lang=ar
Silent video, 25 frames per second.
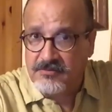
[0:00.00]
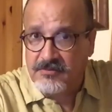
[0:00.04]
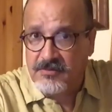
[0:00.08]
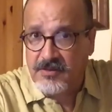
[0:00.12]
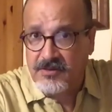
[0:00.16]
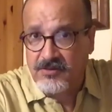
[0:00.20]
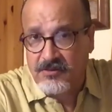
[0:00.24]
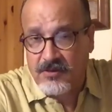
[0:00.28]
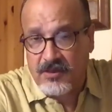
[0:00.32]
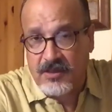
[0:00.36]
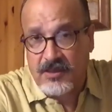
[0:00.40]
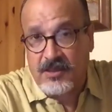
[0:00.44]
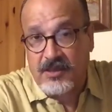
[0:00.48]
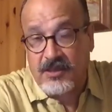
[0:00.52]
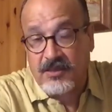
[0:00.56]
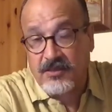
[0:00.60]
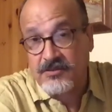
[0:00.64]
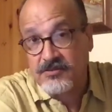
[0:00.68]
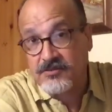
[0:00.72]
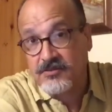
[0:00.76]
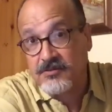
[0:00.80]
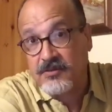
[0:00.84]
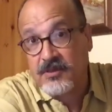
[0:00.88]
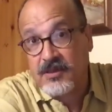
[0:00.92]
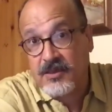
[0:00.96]
عنده
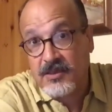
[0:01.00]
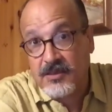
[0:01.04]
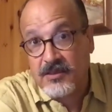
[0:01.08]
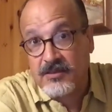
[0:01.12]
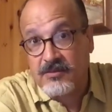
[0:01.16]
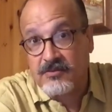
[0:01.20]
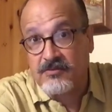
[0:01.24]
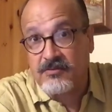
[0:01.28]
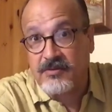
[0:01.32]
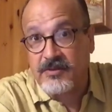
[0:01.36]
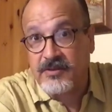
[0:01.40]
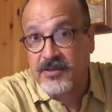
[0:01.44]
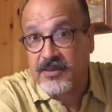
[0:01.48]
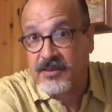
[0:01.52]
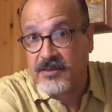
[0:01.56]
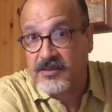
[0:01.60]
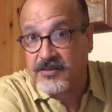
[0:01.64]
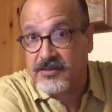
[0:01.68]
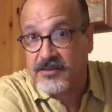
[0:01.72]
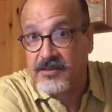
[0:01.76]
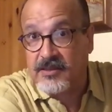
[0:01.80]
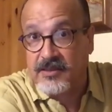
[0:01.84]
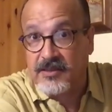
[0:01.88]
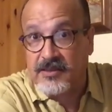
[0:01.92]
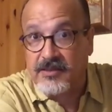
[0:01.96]
علاقات قال لك هو
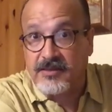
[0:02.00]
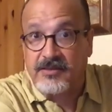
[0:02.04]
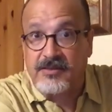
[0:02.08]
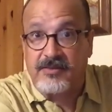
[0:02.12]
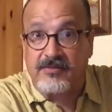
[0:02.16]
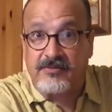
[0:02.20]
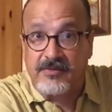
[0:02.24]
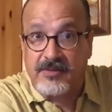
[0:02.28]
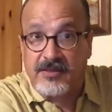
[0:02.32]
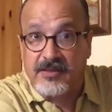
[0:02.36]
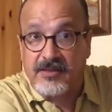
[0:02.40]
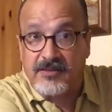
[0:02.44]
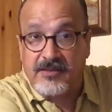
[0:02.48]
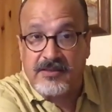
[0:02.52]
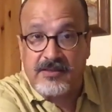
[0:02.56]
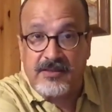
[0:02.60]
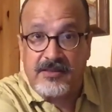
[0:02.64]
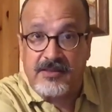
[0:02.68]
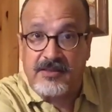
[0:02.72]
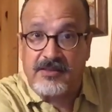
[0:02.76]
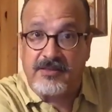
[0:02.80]
كيقدر هذا وكيقدر